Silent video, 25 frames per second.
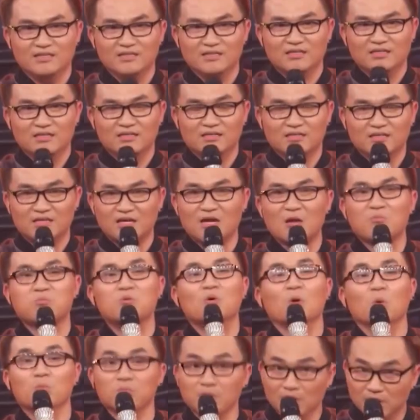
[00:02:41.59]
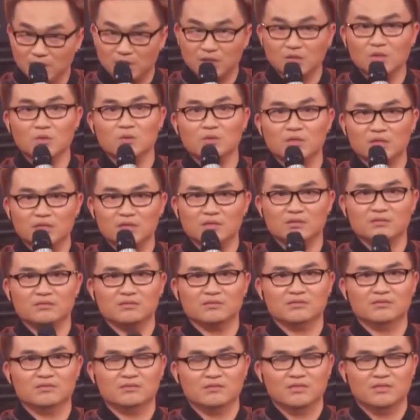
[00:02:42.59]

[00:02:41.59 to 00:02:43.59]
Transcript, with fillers: à, rock cũng được suy nghĩ đang suy nghĩ